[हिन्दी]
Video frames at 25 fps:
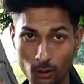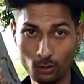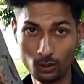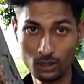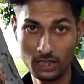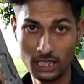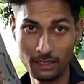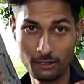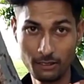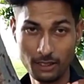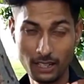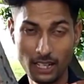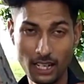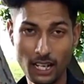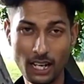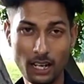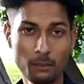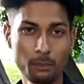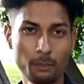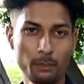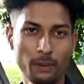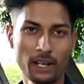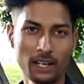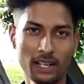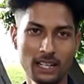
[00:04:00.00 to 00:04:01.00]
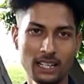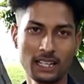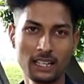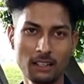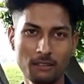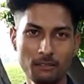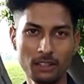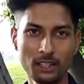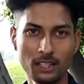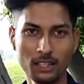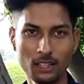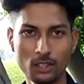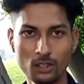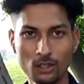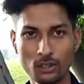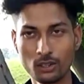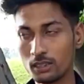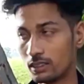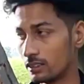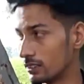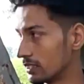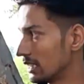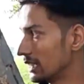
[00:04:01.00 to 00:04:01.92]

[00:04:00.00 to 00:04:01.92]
ताऊ देवी लाल पार्क की वीडियो